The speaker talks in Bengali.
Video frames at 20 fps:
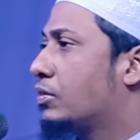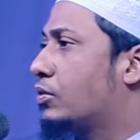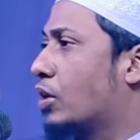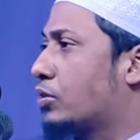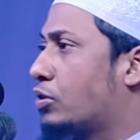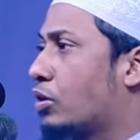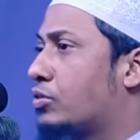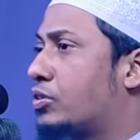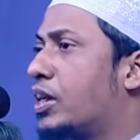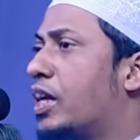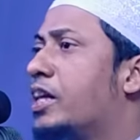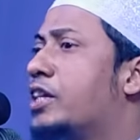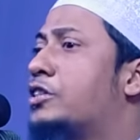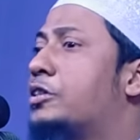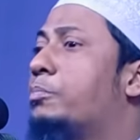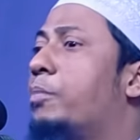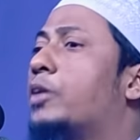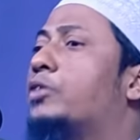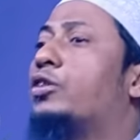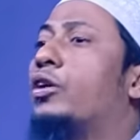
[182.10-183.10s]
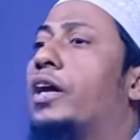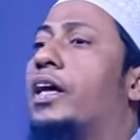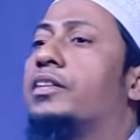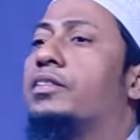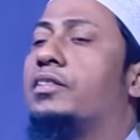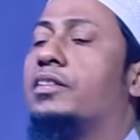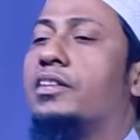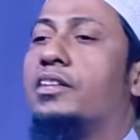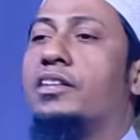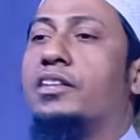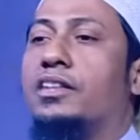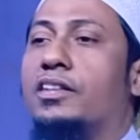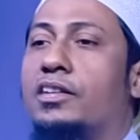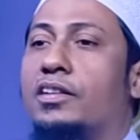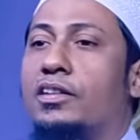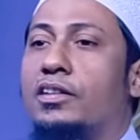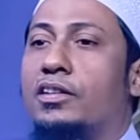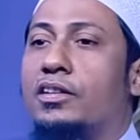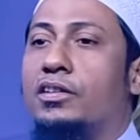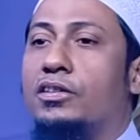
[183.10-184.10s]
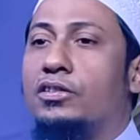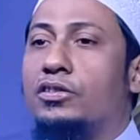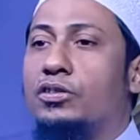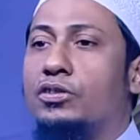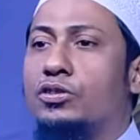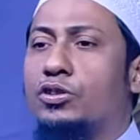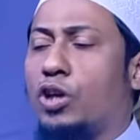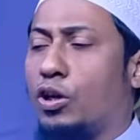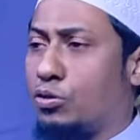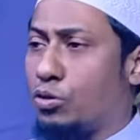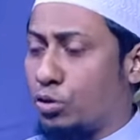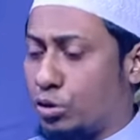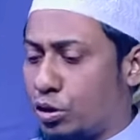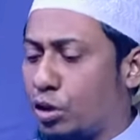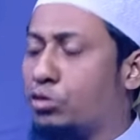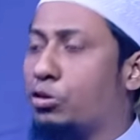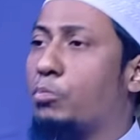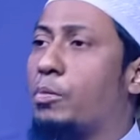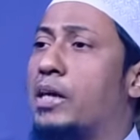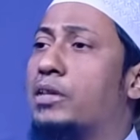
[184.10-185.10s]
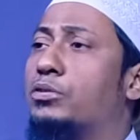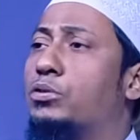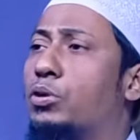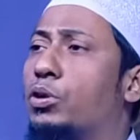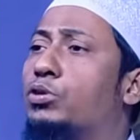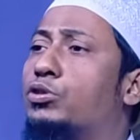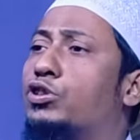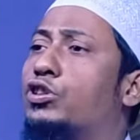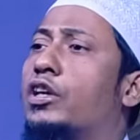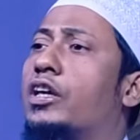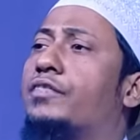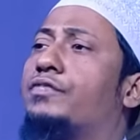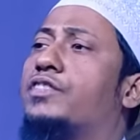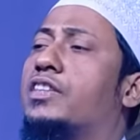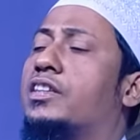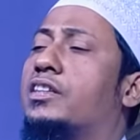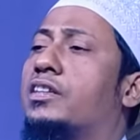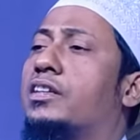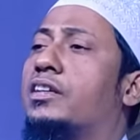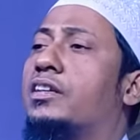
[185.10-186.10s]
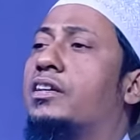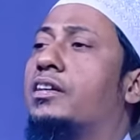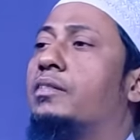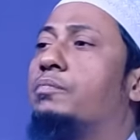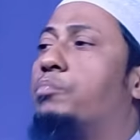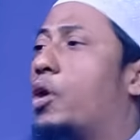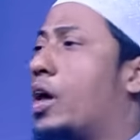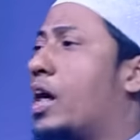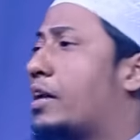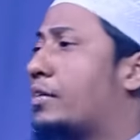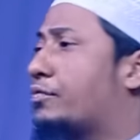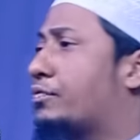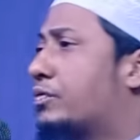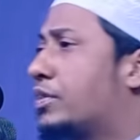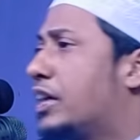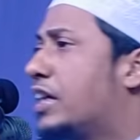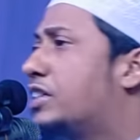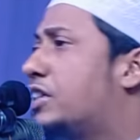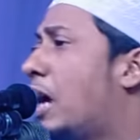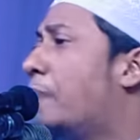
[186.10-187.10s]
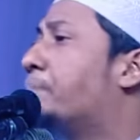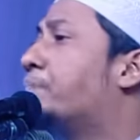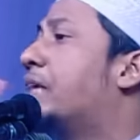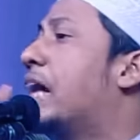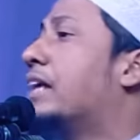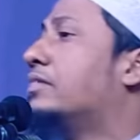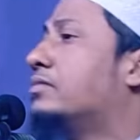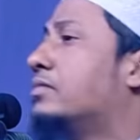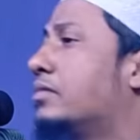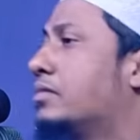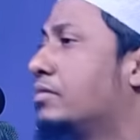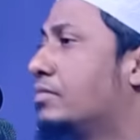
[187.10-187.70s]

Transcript: গত ৩০ বছরে শত শতবার দরুদ শরীফ পড়ার হিসাব দেন